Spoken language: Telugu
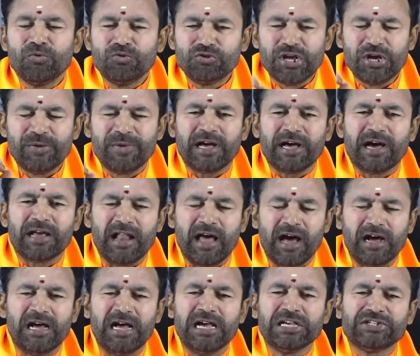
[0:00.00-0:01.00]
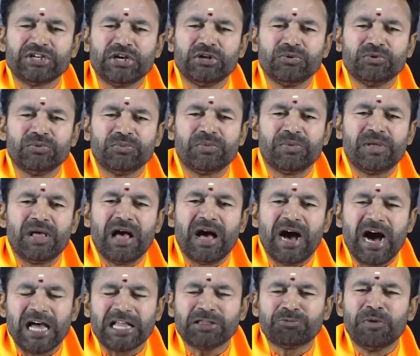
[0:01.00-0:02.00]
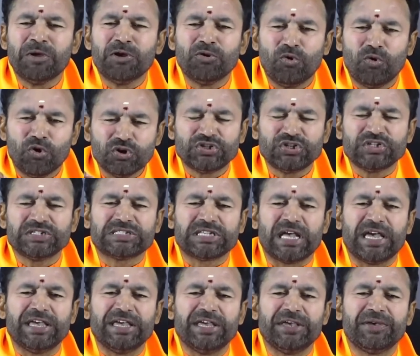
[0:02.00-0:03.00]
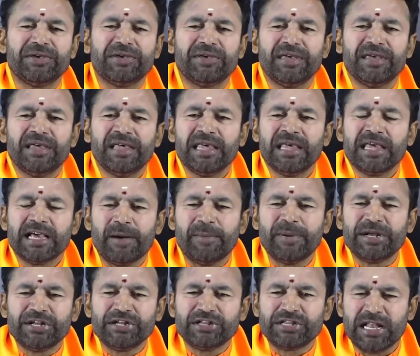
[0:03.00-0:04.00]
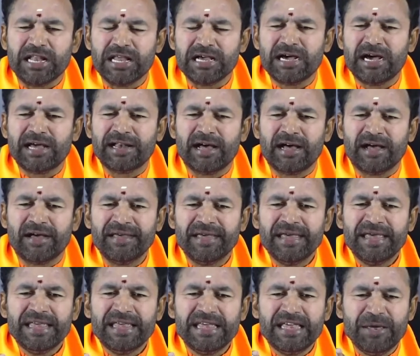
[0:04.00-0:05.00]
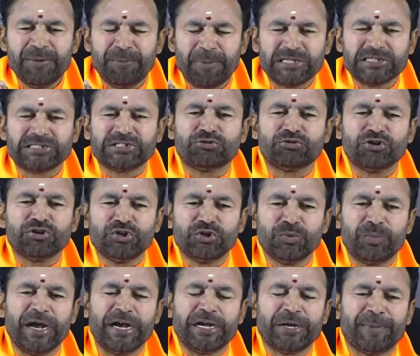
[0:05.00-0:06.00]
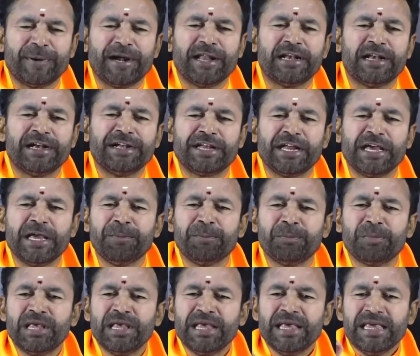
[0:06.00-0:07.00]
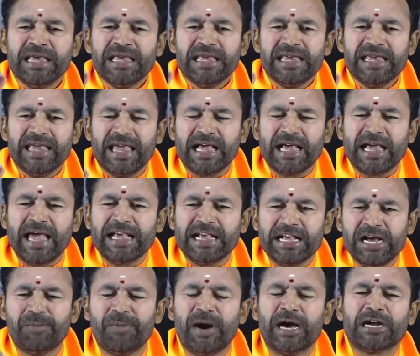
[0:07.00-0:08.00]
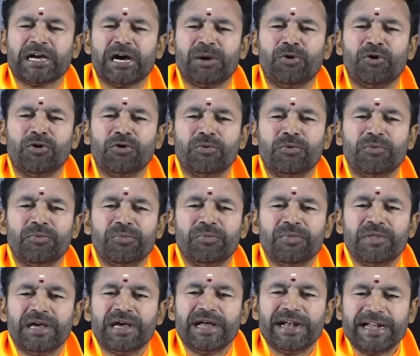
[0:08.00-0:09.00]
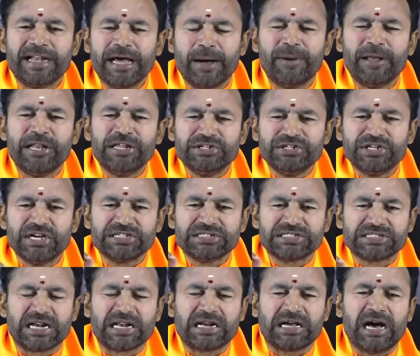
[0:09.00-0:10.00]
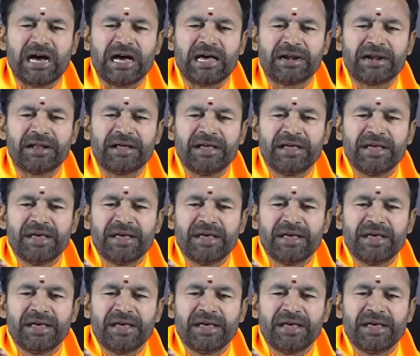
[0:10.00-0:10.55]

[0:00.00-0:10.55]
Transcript: ఉద్యమకారుల ఆకాంక్షలు ఆత్మలు ఘోషిస్తాయి కాబట్టి తెలంగాణ ఈ పరిస్థితి నుంచి బయటపడాలంటే ఏకైక మార్గము డబుల్ ఇంజన్ సర్కార్